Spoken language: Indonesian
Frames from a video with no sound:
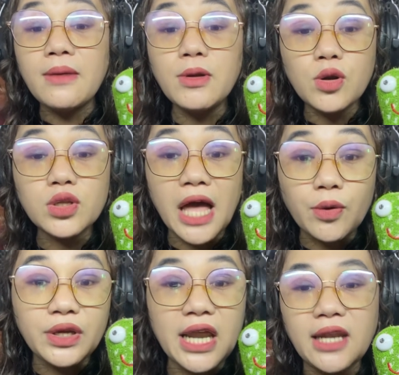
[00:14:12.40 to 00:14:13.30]
Dan menurut
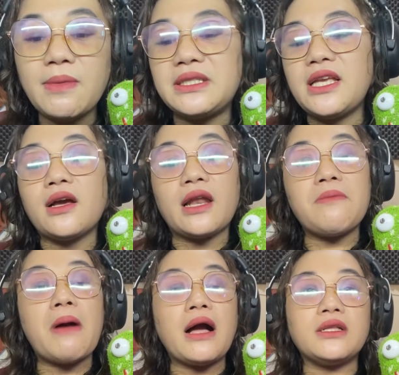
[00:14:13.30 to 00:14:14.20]
aku ini animasinya
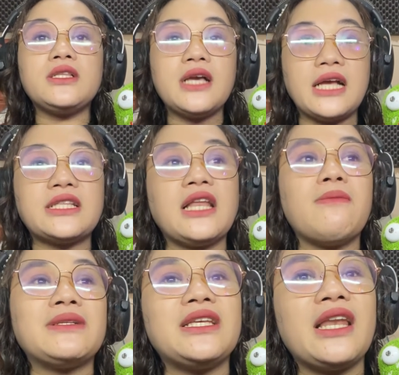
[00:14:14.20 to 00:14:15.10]
keren banget guys,
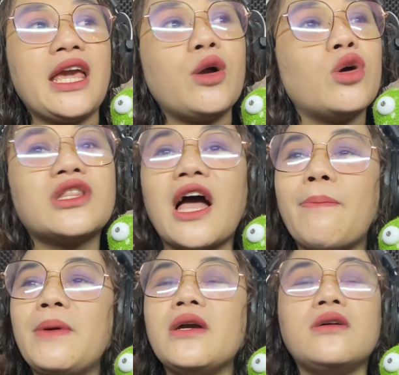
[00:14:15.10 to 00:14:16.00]
animasi Lego
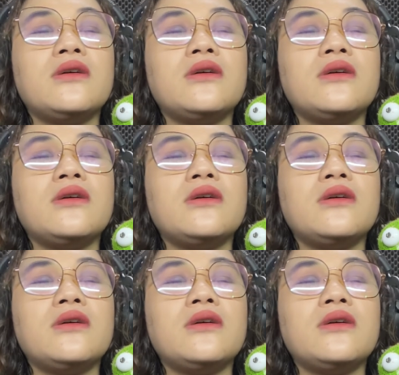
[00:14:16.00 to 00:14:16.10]
tapi